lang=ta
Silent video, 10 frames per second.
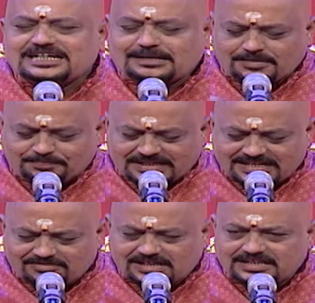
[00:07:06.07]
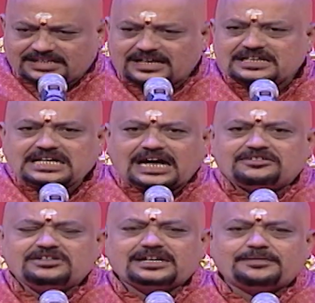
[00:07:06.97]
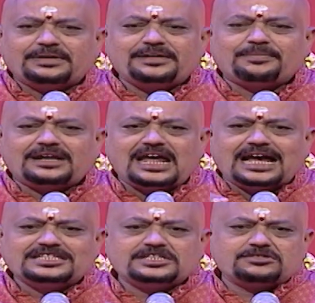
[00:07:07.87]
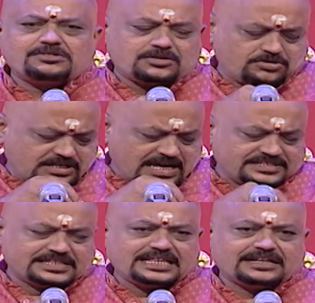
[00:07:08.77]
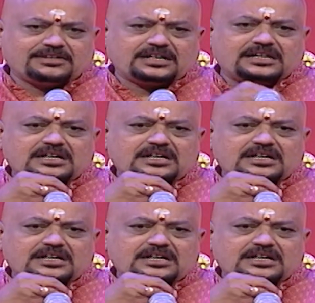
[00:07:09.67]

நம்ம பெரியவங்கள்ட்ட அதுவும் எங்கள் பெரியப்பாலாம் அஞ்சு ரூபா நோட்டை அஞ்சு தடவை